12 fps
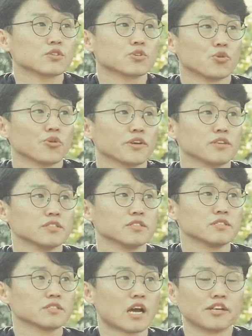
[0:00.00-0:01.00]

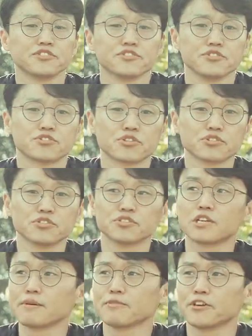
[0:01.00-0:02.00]
교회를 다니는
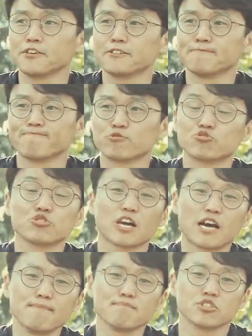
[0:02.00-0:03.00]
청년이라면
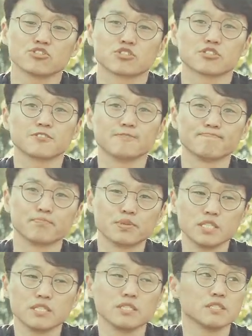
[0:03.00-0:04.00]
누구나가 한 번쯤
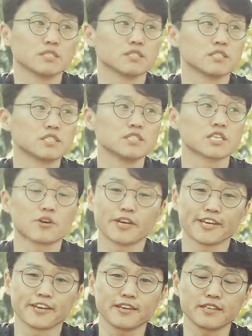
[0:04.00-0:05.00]

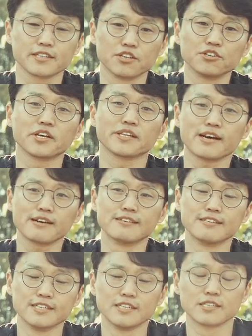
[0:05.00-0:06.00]
비신자와의 연애나
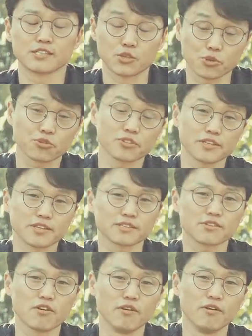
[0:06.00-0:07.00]
결혼에
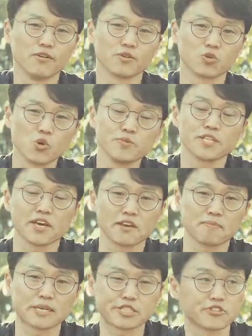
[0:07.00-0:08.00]
대해서 고민해
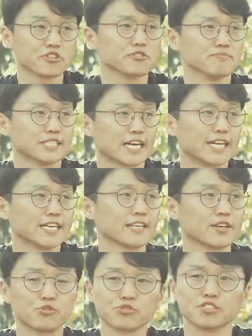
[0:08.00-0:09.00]
봤을 것입니다.
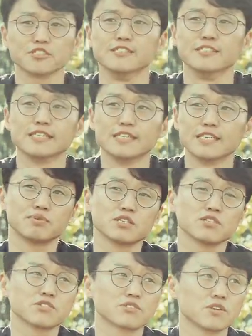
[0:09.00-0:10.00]
네, 오늘은
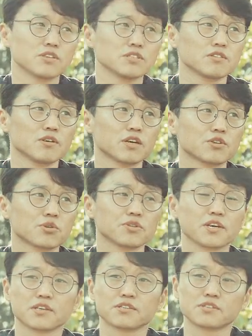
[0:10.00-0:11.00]
비그리스도인과
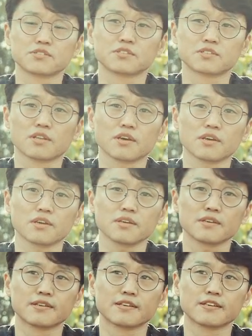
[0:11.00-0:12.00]
결혼하게 됐을 때
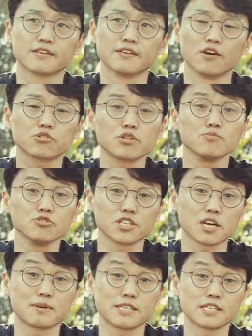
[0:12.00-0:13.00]
네, 어떤
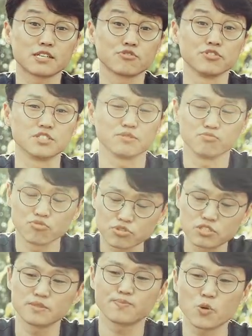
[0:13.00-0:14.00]
문제가 발생할 수 있는지,
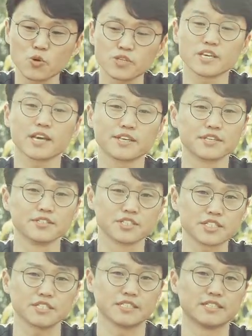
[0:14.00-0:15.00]
무엇을 포기해야
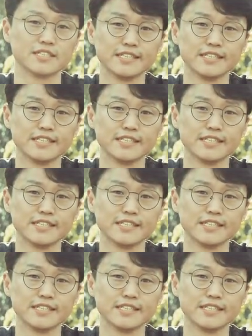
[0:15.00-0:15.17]
되는지